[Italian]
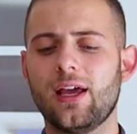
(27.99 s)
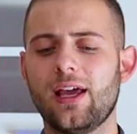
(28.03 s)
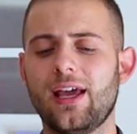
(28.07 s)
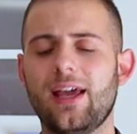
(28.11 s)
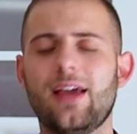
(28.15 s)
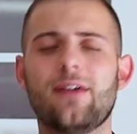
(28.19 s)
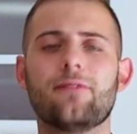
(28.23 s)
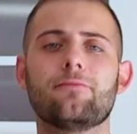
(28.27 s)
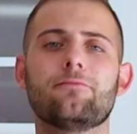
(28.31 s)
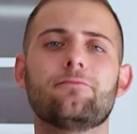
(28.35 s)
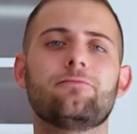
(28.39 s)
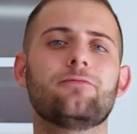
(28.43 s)

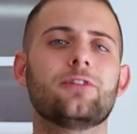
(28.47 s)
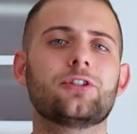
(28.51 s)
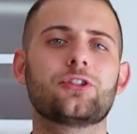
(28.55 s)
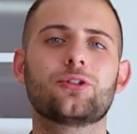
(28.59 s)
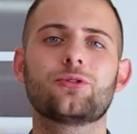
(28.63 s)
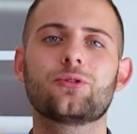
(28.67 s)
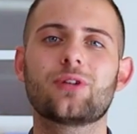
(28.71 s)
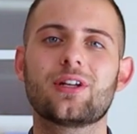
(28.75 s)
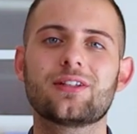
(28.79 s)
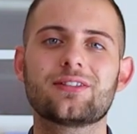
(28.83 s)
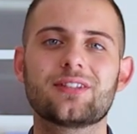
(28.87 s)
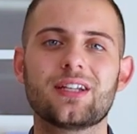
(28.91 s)
E
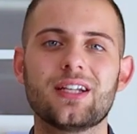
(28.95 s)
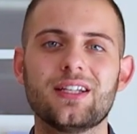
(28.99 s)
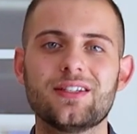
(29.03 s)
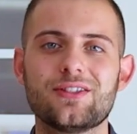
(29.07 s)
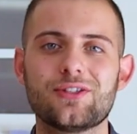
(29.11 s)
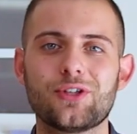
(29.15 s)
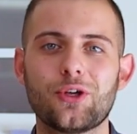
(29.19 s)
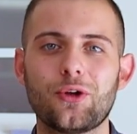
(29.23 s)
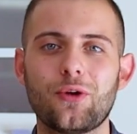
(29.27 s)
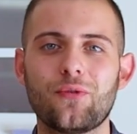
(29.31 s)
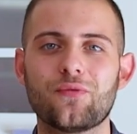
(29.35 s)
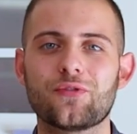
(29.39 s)
facendo una
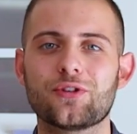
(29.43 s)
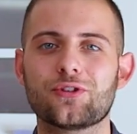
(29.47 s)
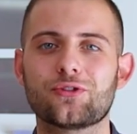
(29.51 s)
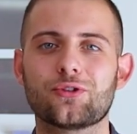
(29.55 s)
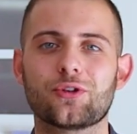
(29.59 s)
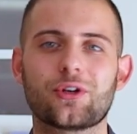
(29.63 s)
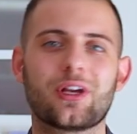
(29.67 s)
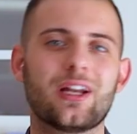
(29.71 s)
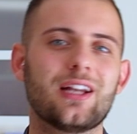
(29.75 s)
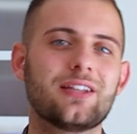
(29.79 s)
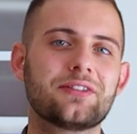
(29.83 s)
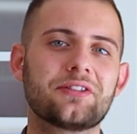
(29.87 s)
selezione ho
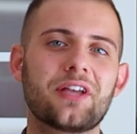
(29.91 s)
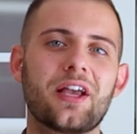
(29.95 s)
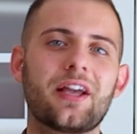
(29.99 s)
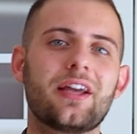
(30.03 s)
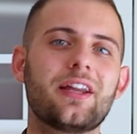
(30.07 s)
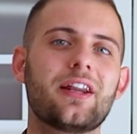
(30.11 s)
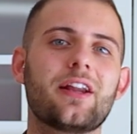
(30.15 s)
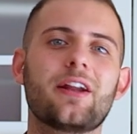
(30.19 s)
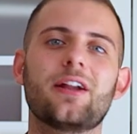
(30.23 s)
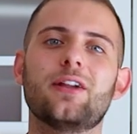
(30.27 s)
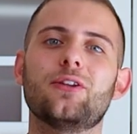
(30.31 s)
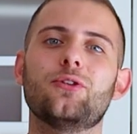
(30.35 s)
visto che la
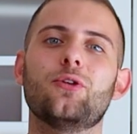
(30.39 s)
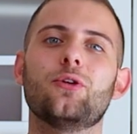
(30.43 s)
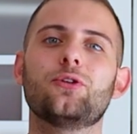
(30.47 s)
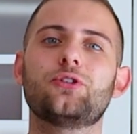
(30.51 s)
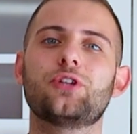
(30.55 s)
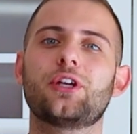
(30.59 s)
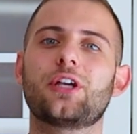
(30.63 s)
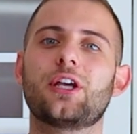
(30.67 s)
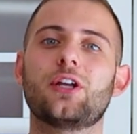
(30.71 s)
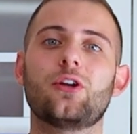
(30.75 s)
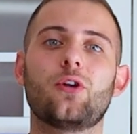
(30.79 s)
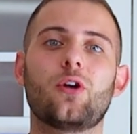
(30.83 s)
sacher era il
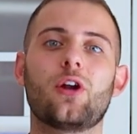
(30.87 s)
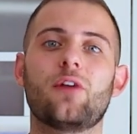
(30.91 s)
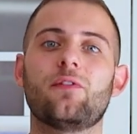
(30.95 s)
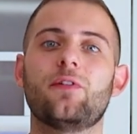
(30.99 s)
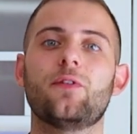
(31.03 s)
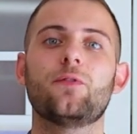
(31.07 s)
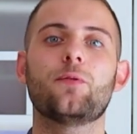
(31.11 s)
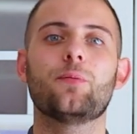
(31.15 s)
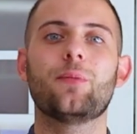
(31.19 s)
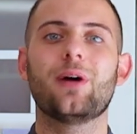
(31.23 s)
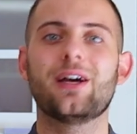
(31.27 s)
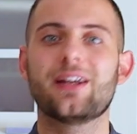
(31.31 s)
dolce che non
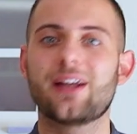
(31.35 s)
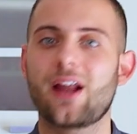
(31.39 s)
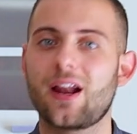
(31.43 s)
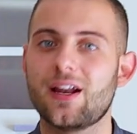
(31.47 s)
avevo mai